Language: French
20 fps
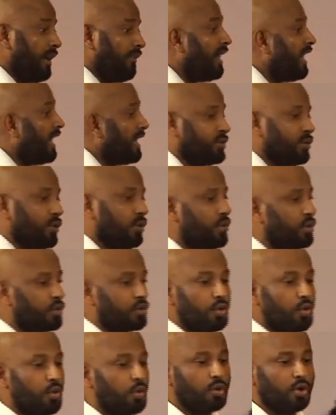J'ai eu une
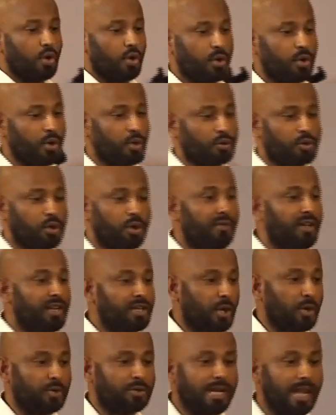révélation le jour
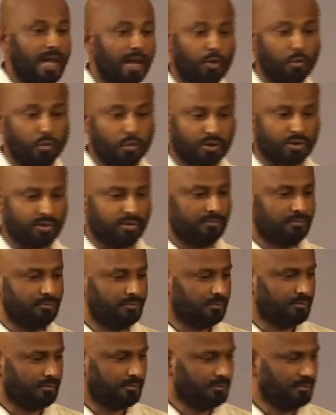que je devais changer la
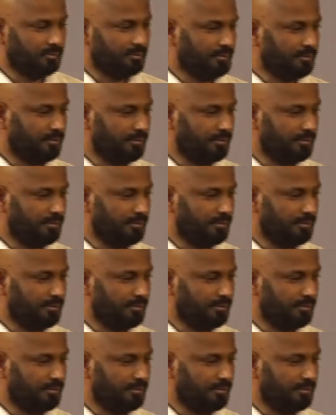couche.